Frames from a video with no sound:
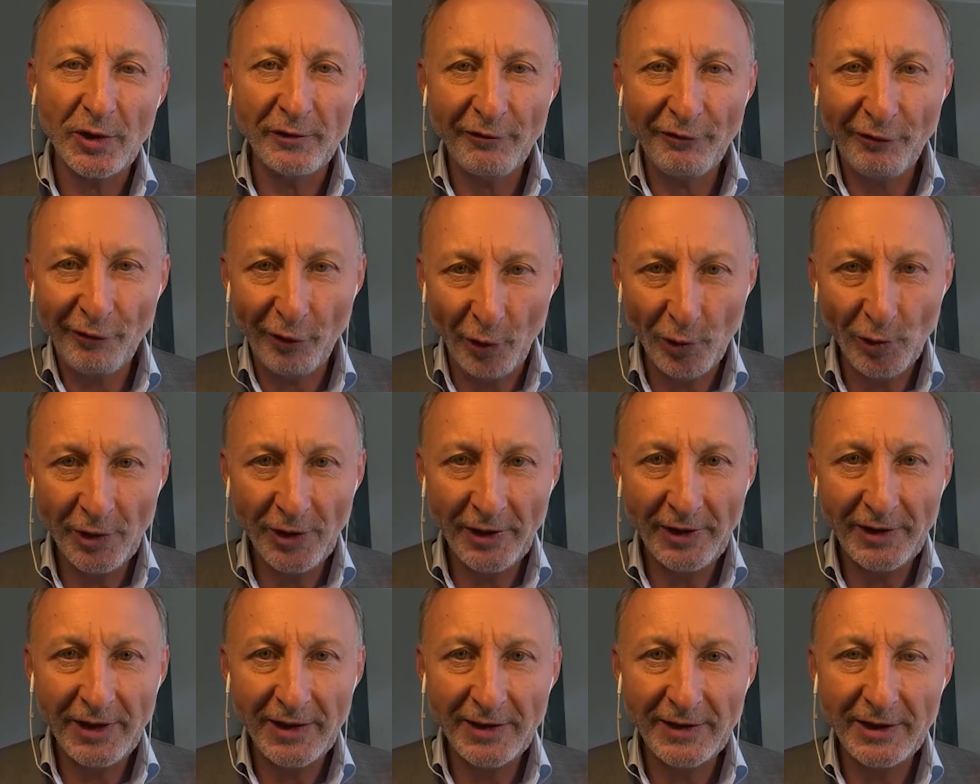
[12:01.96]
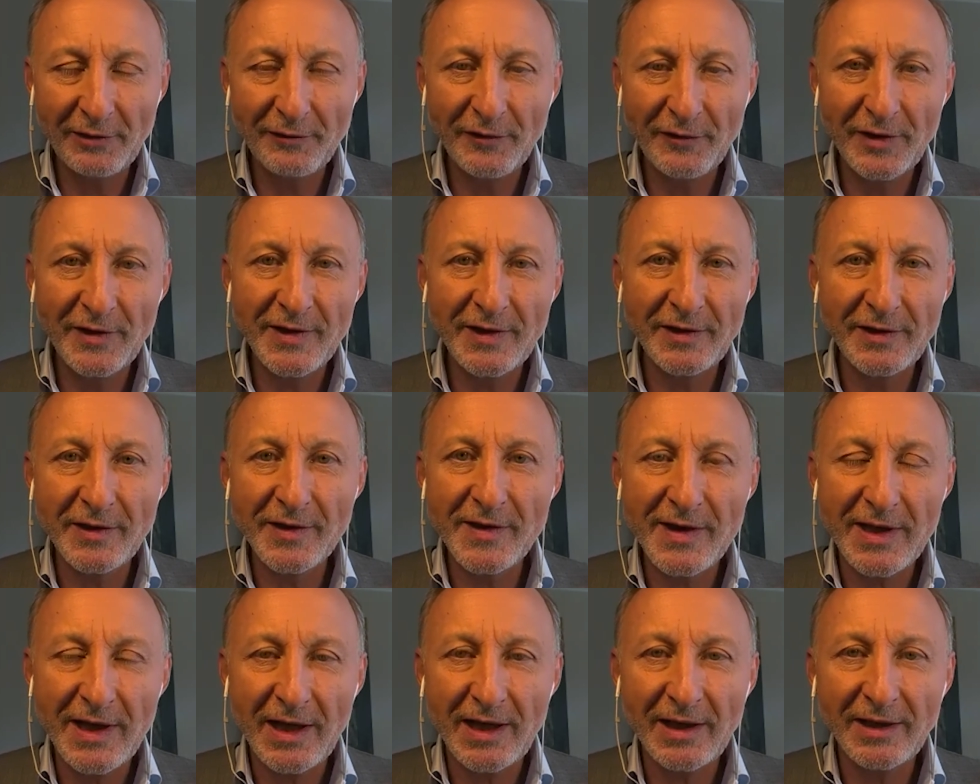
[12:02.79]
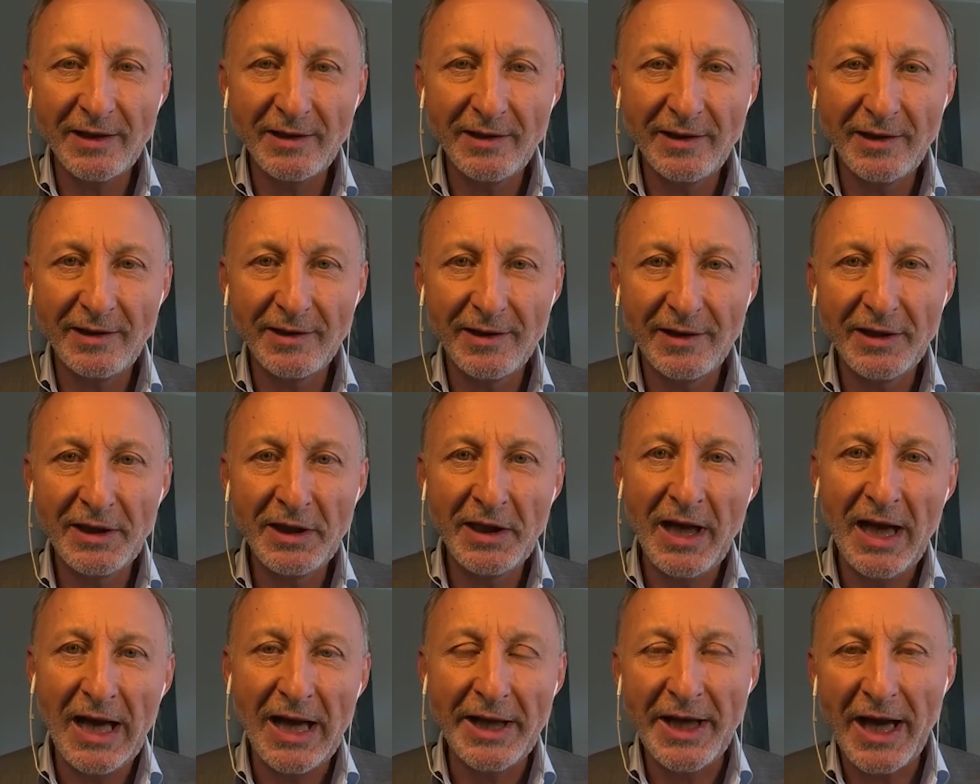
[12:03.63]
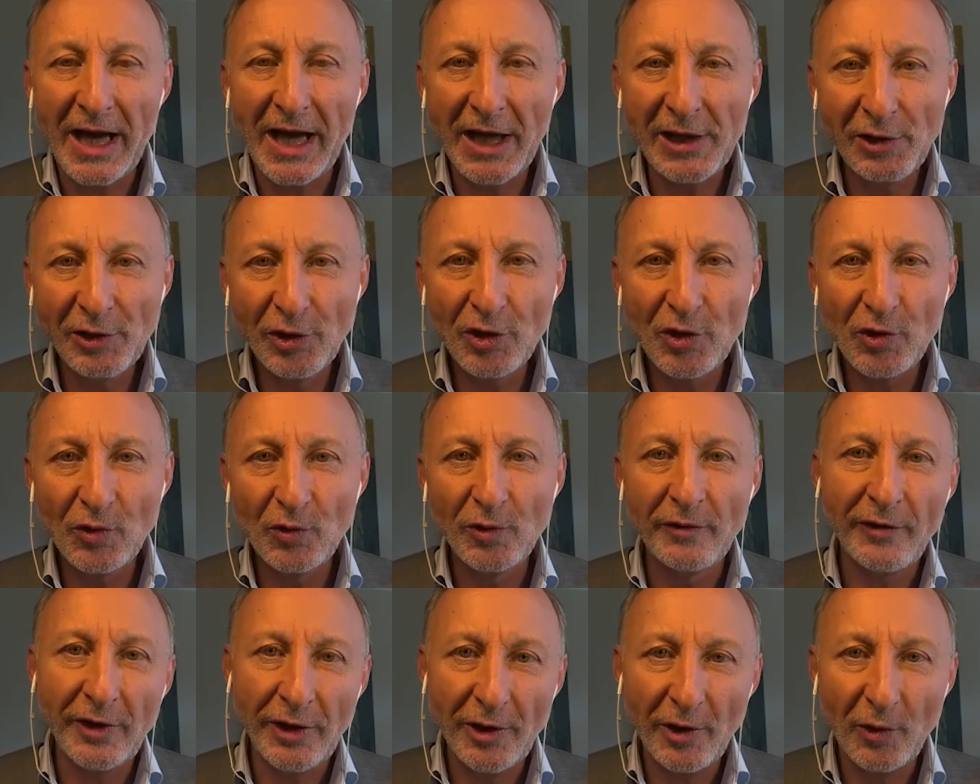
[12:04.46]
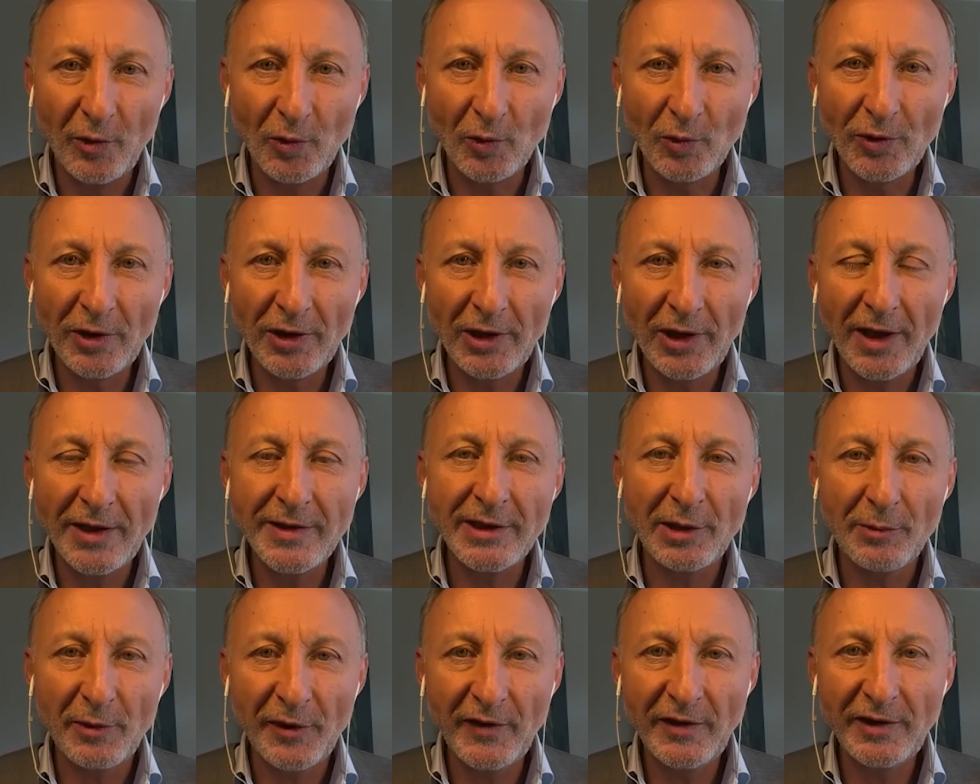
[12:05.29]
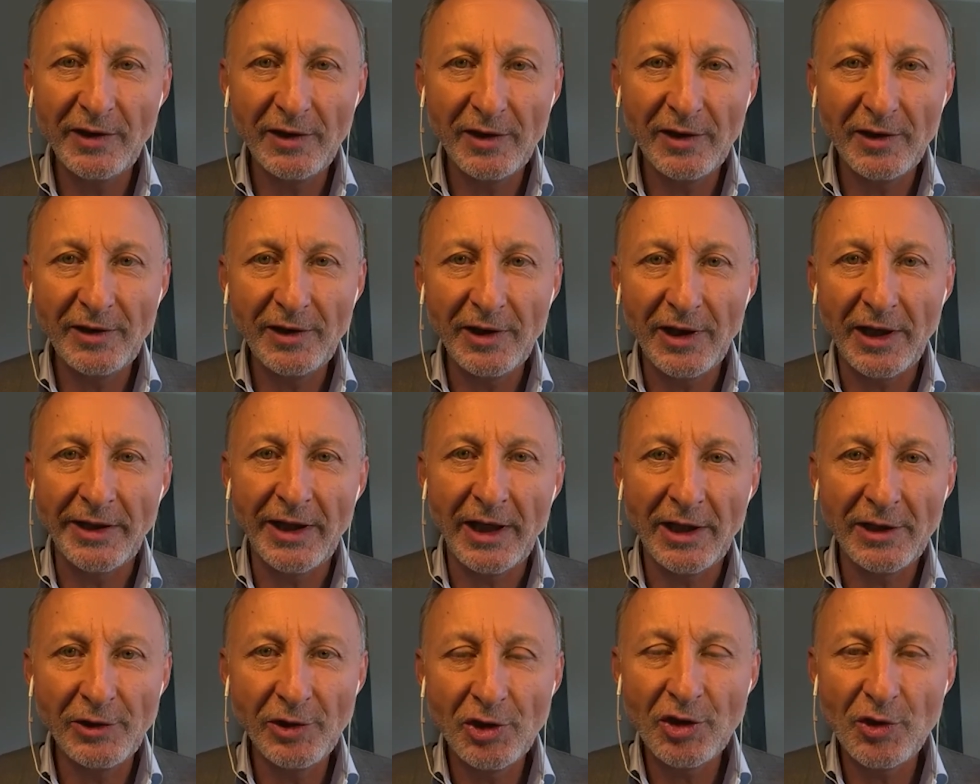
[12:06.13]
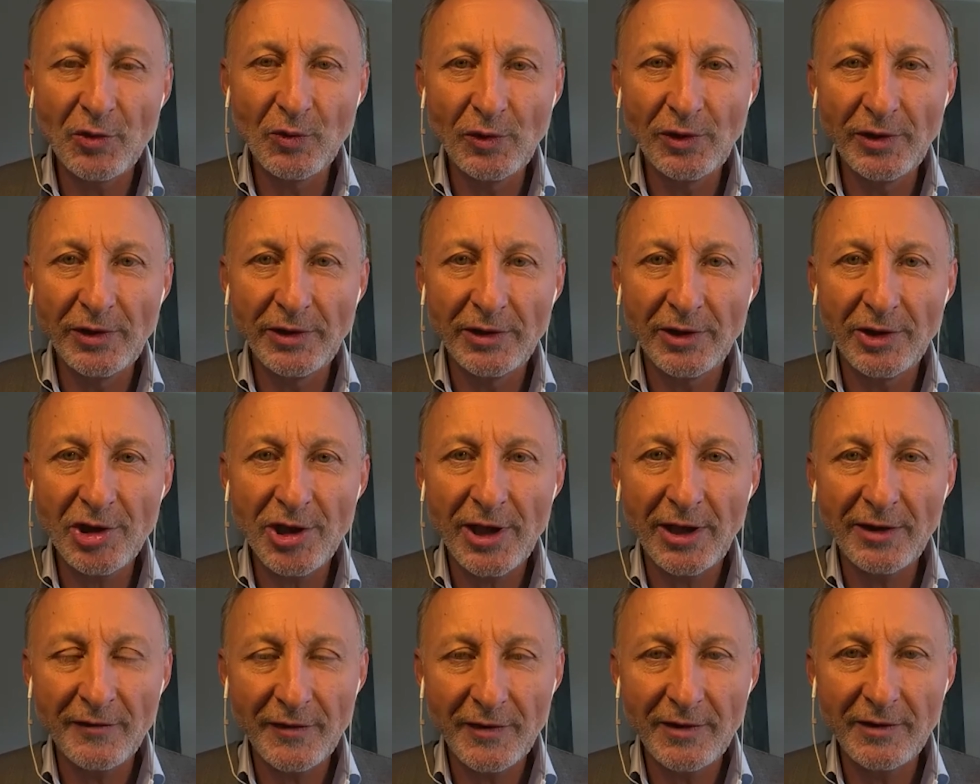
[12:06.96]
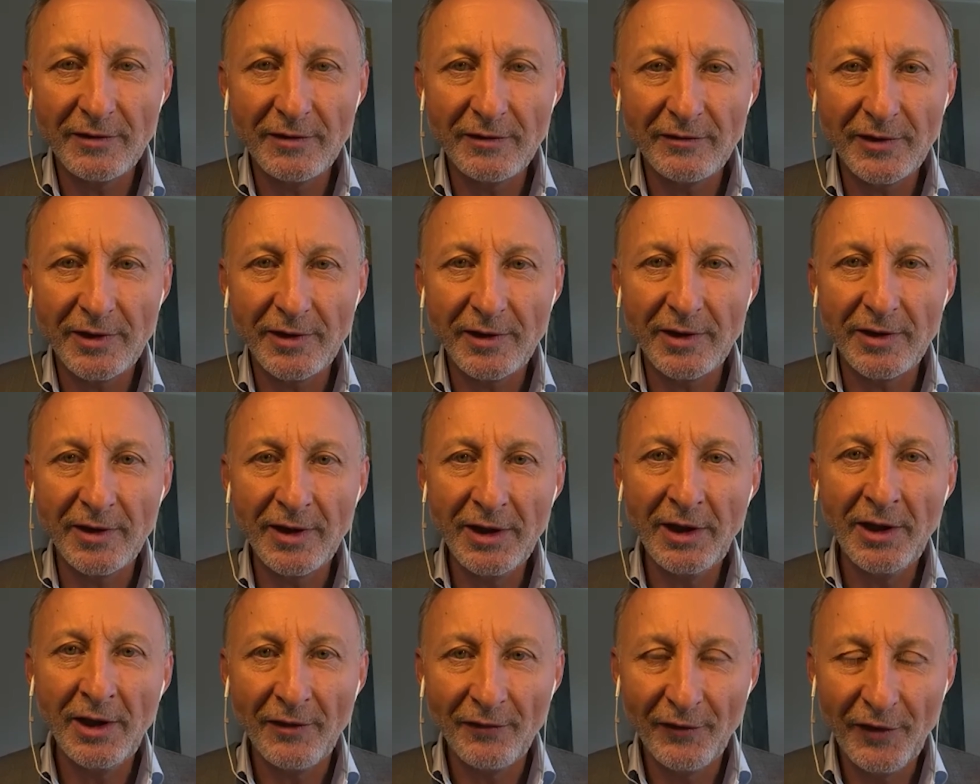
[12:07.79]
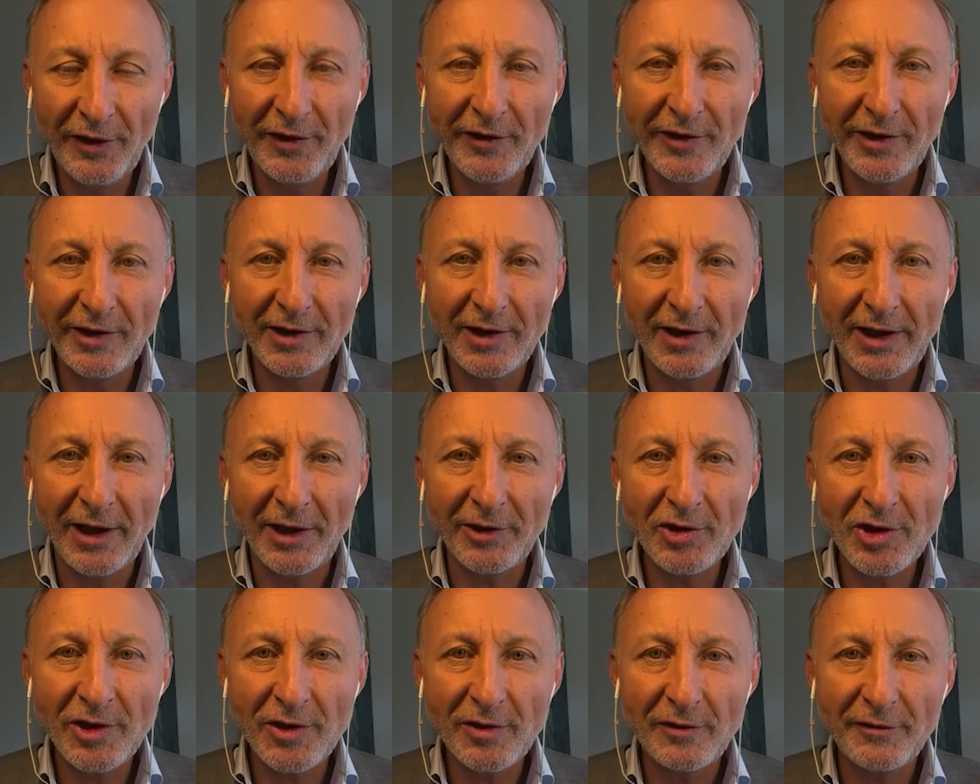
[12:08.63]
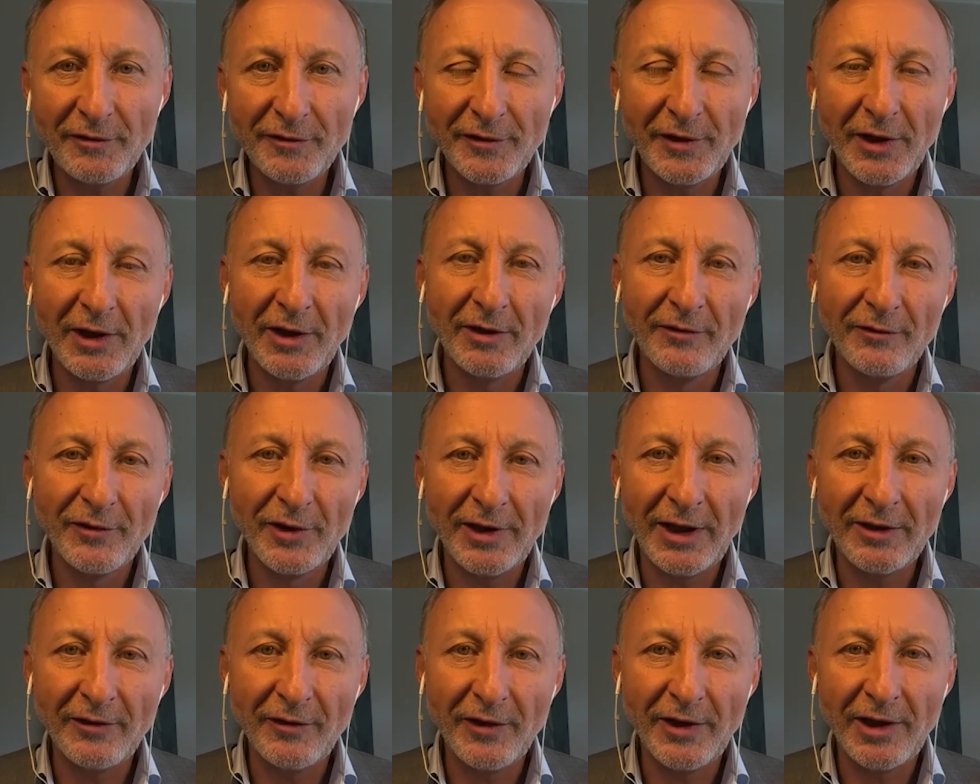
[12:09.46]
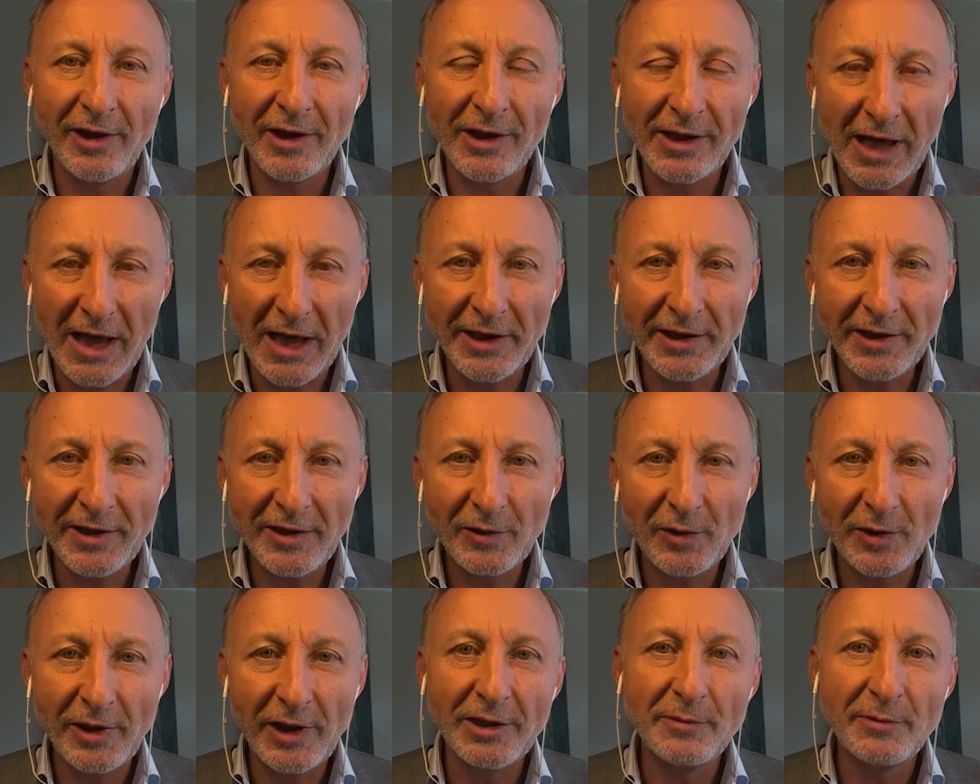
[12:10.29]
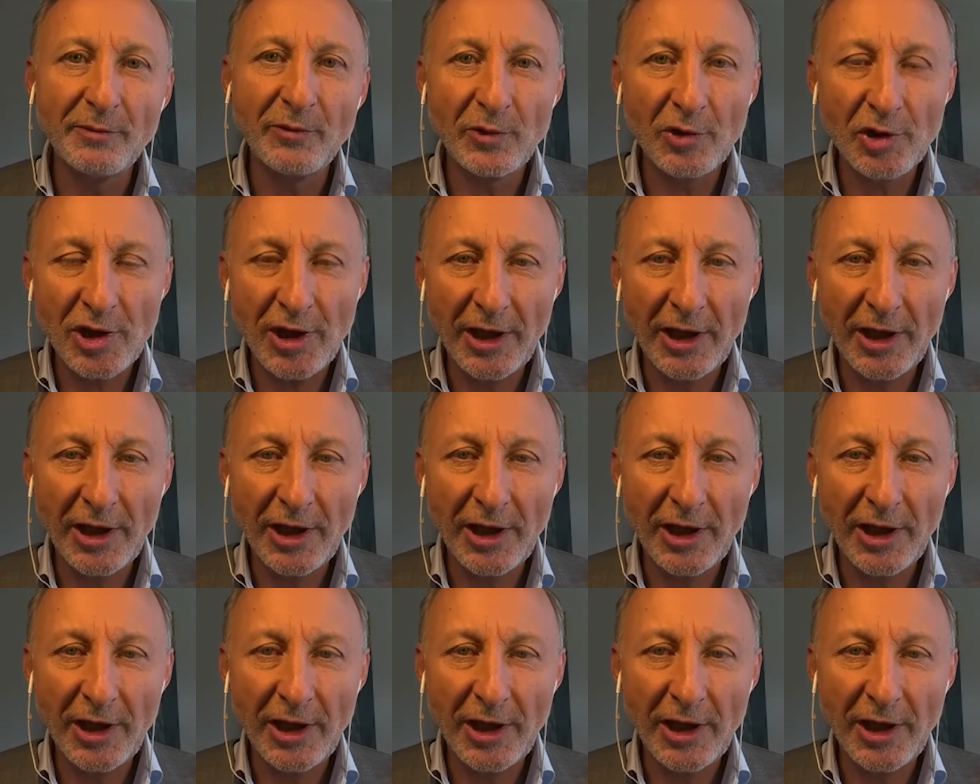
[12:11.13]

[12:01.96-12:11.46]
den Folgen der Defizite sagen, die ja an allen Schulen, wenn auch ungleich, aber sicherlich an allen Schulen äh, stattfinden wird? Denn wichtiger Lernstoff wird entweder gar nicht oder eben nur